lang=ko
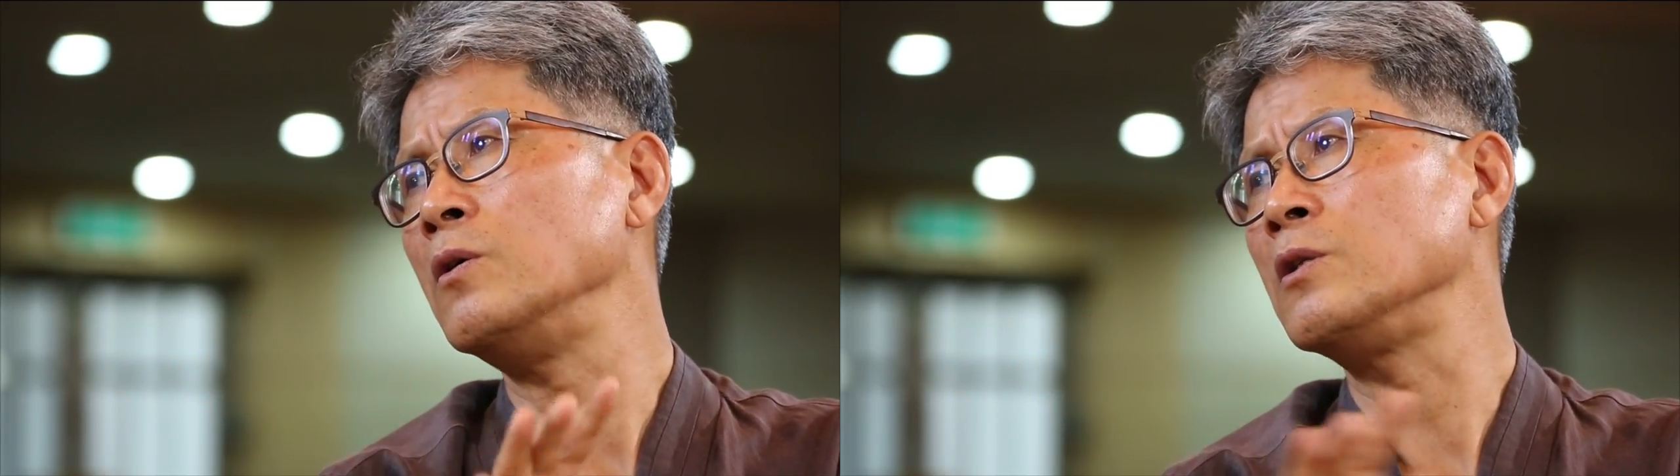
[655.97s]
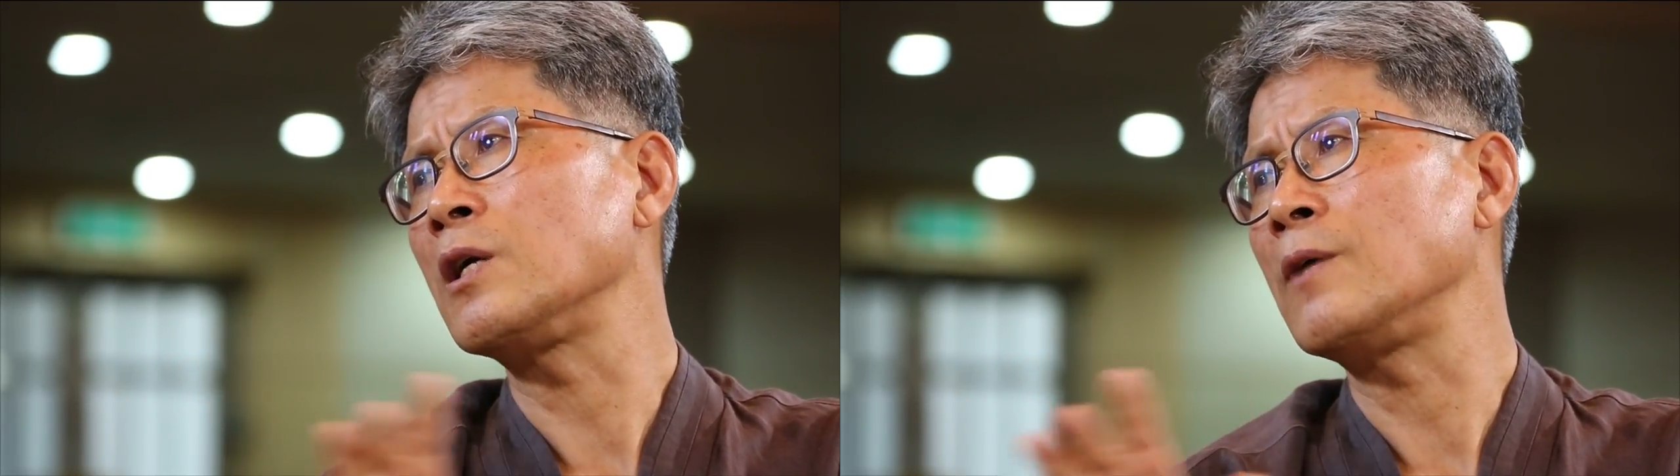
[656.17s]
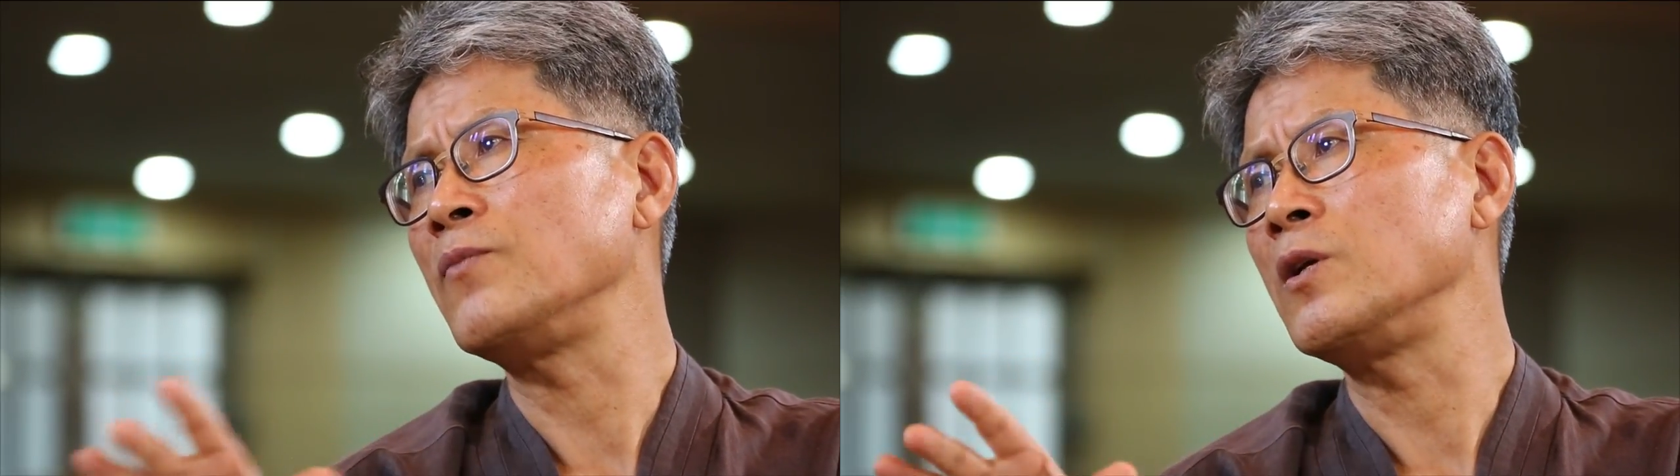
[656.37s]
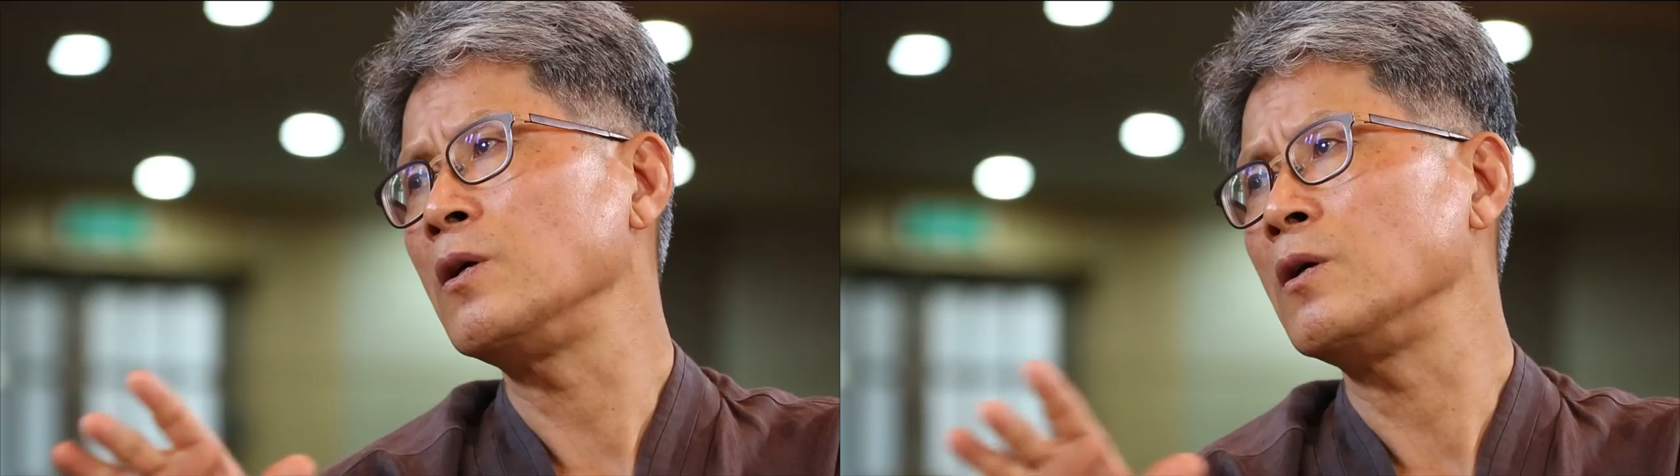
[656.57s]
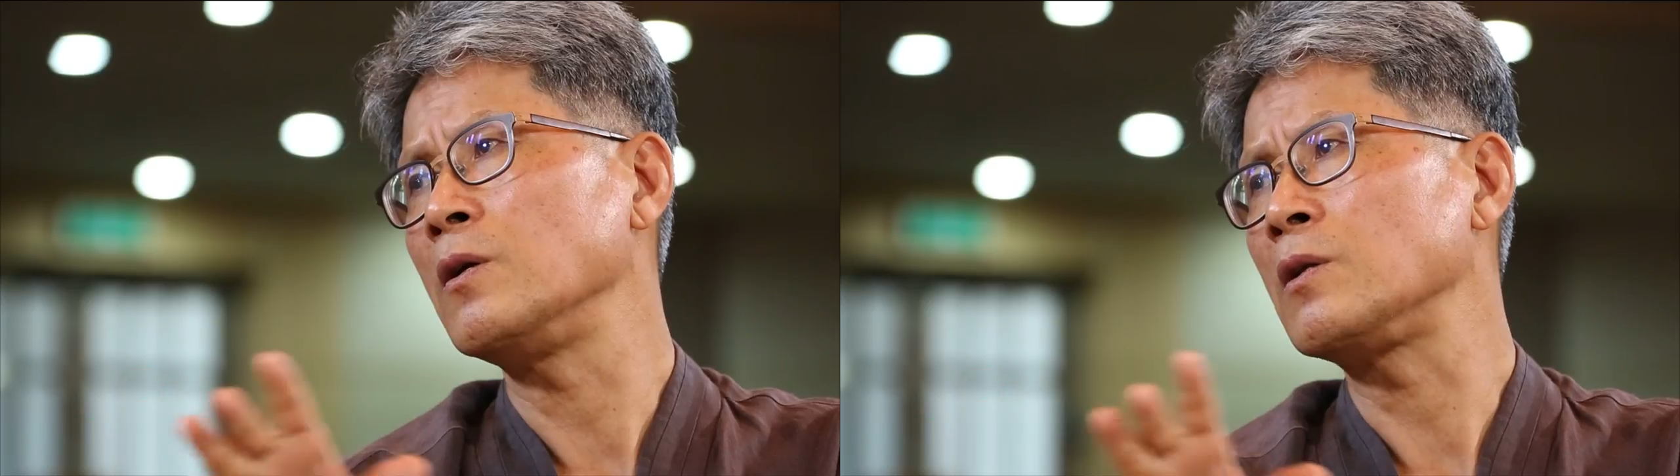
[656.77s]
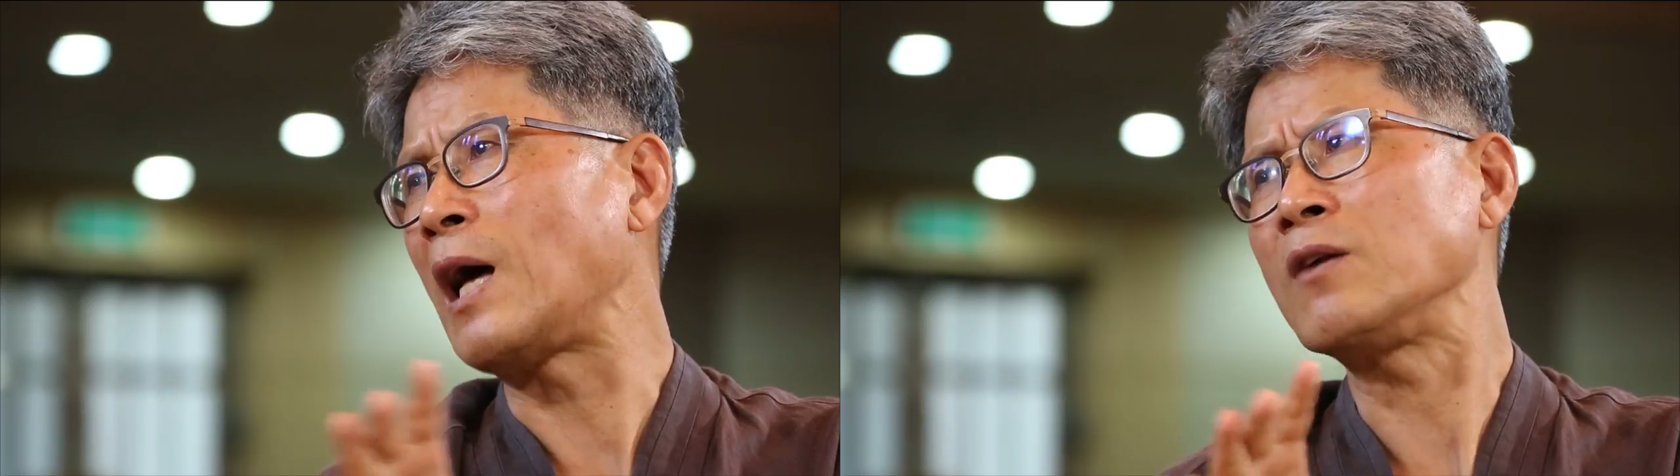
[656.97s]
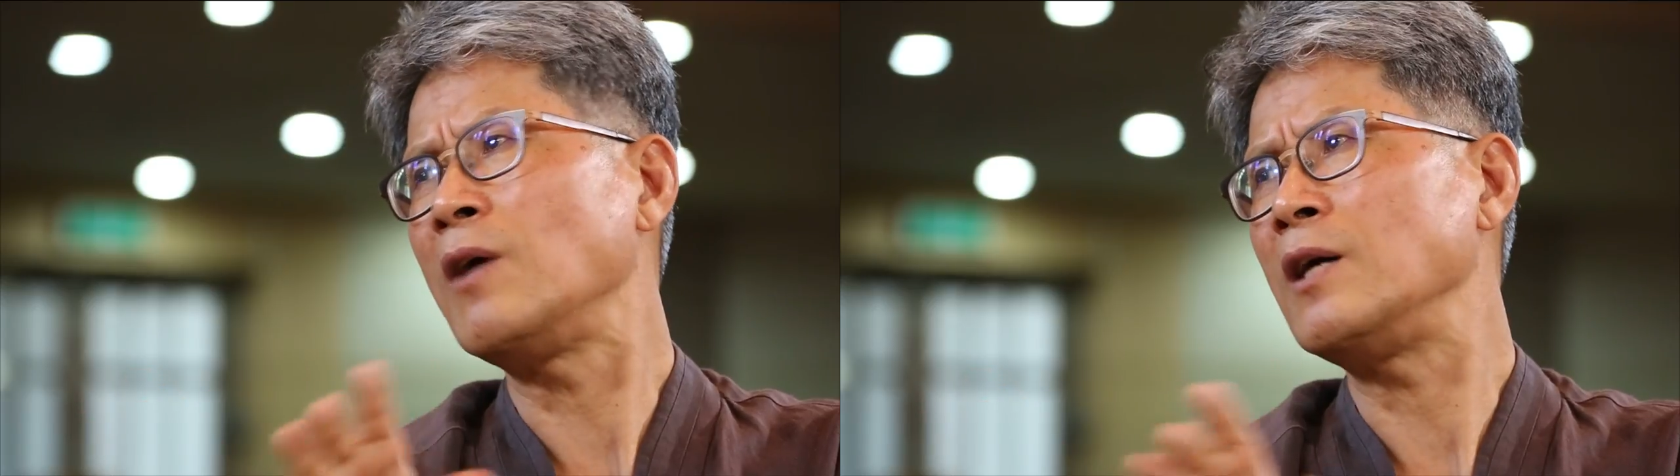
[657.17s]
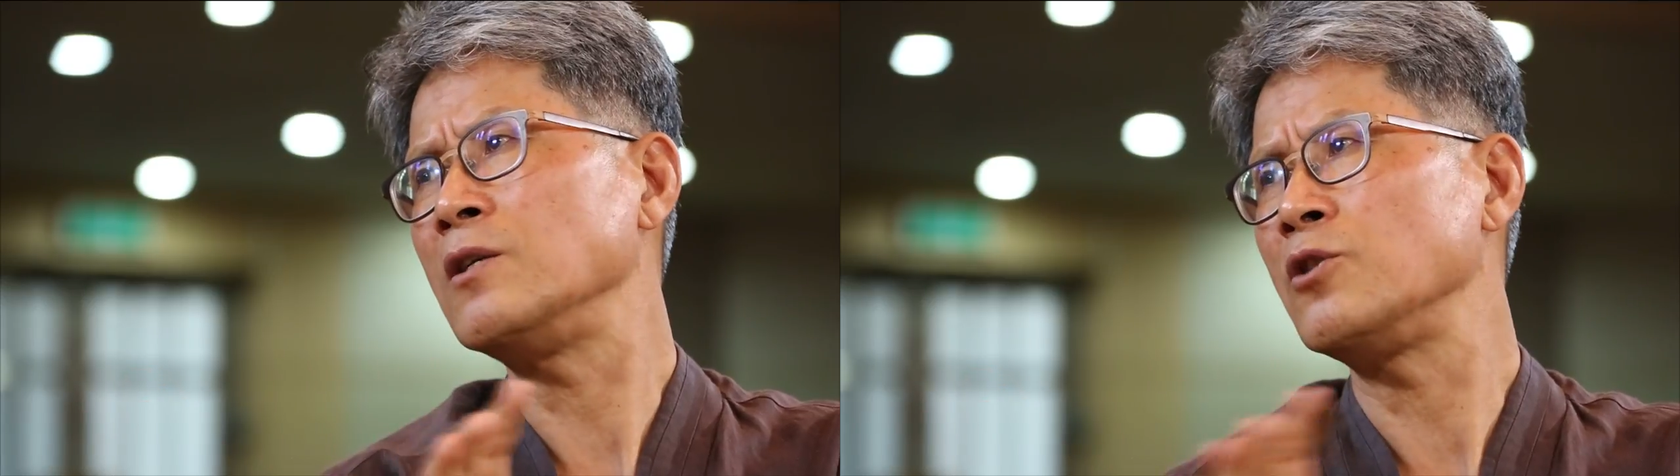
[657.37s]
이 사람들이 음. 다른
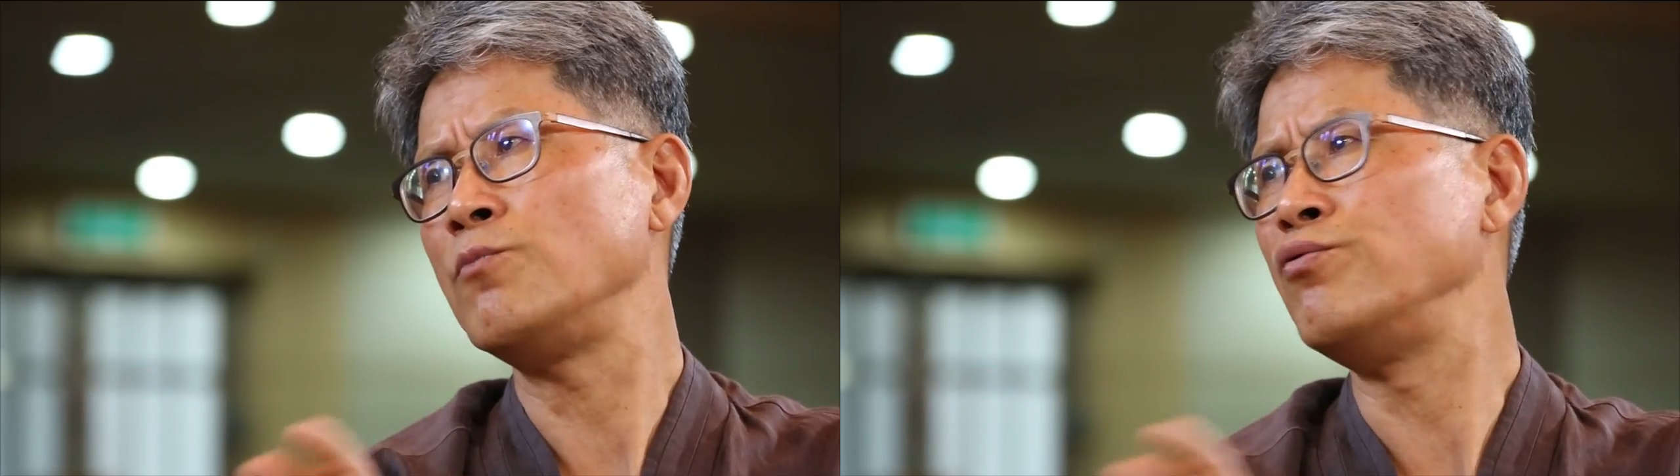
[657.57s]
거 안 했어요.